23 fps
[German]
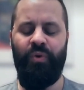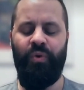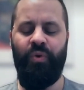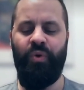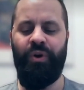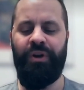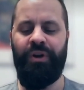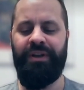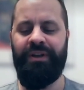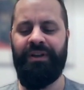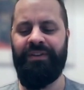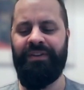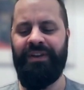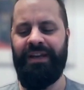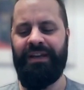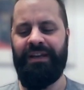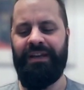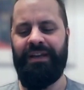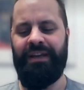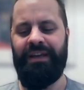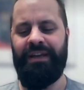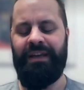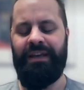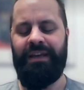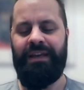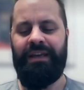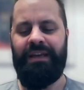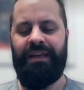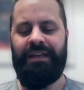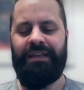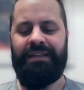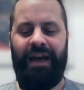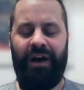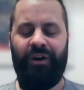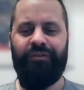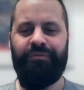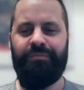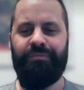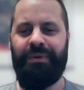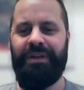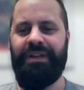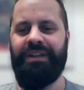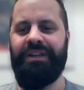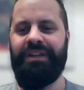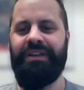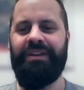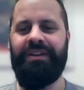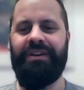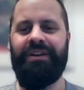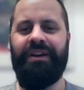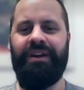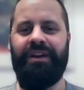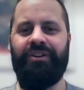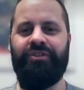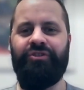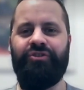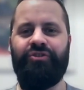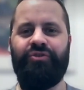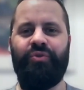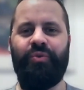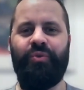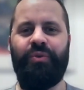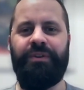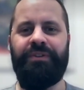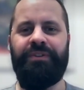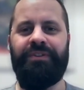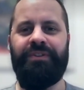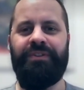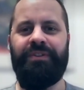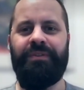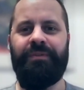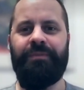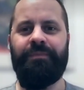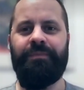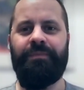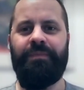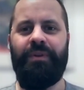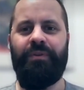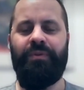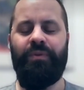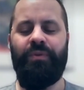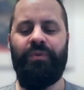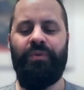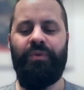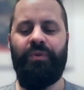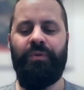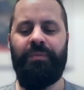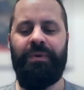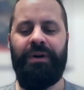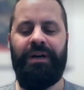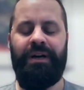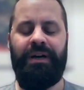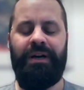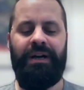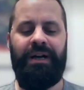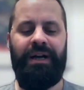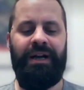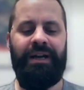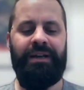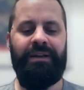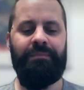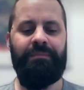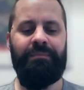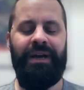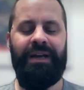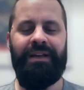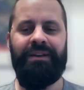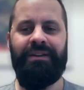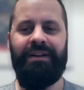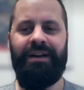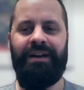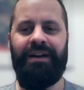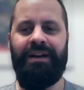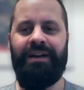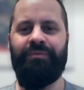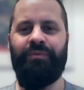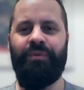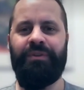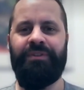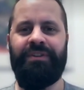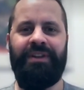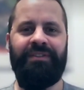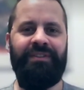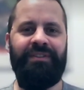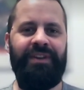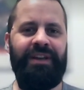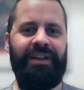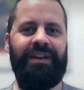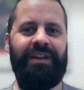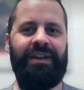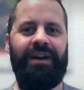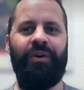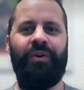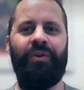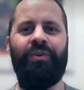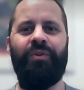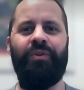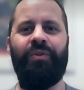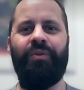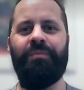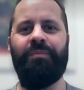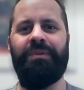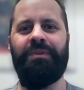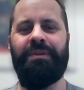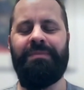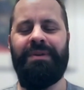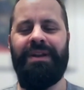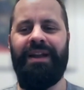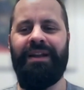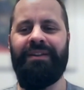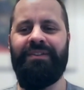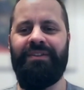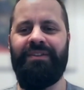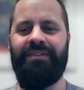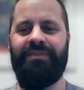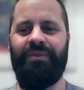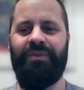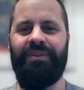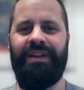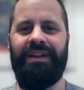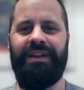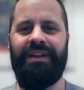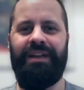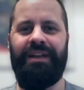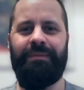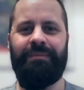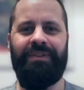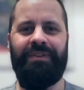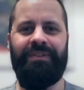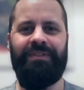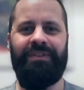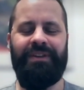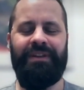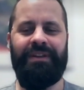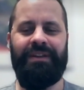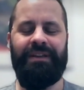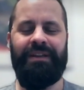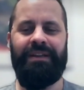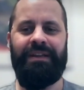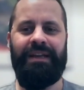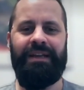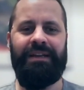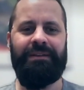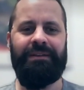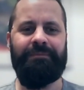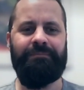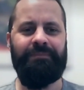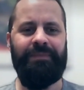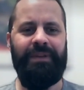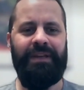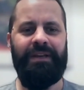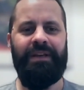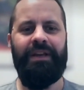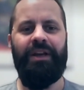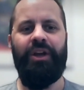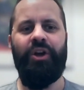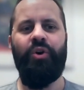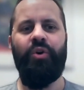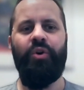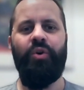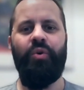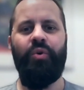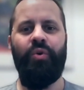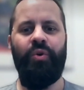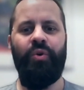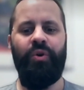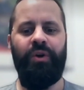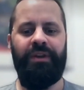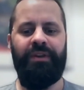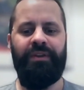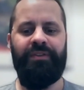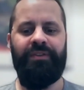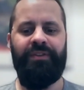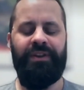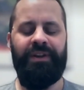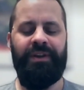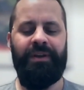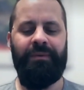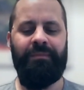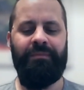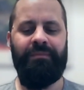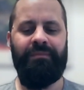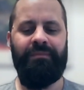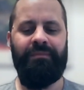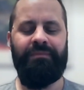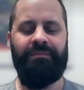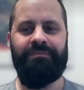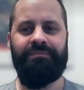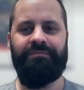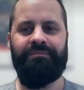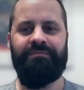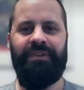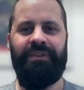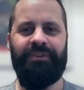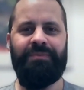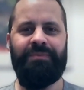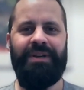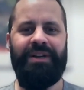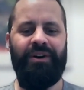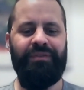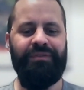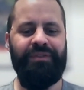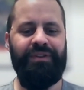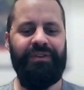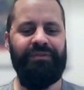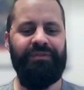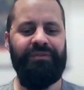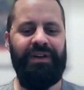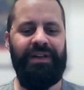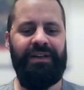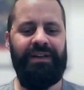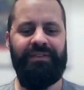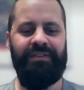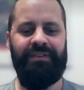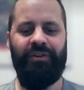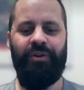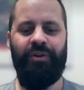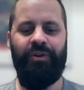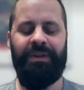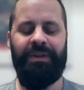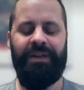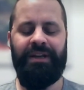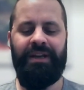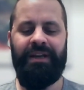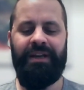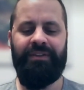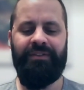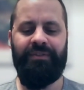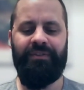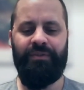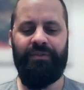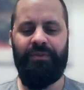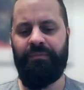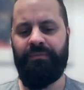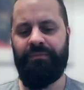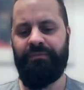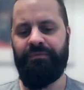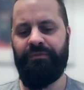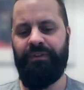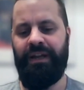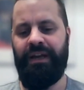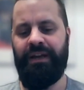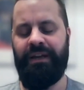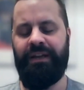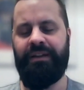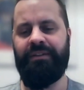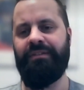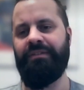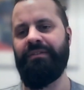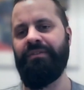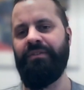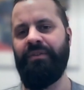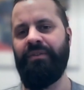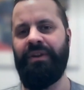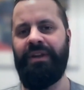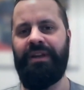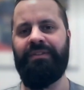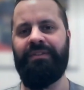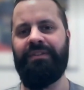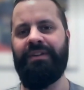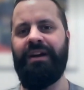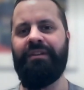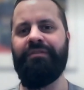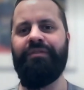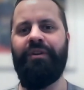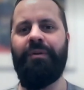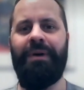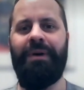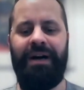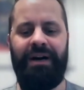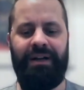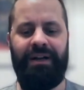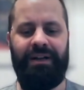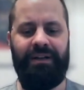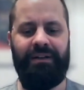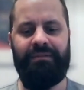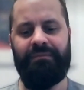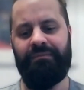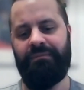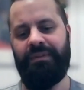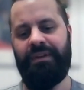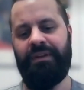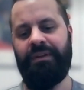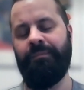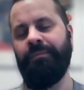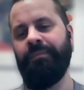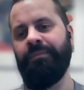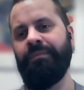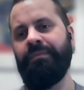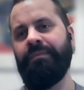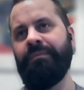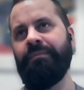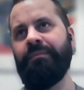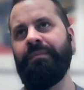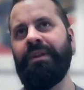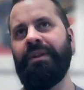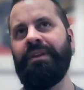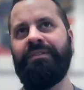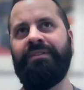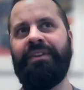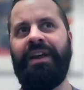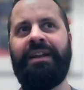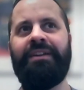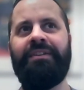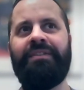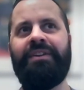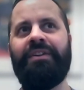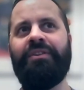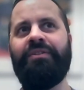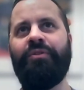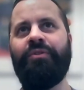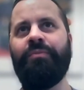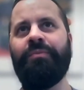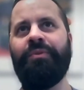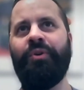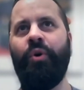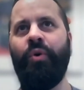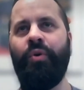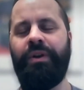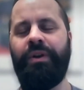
Und darauf bin ich äh, gestoßen über einen Beitrag, wo es tatsächlich auch um die Bilanz des Unternehmens ging. Und ähm, was mir da aufgefallen ist, da komme ich gleich zu. Vielleicht zunächst rein formal. Ähm, es handelt sich um eine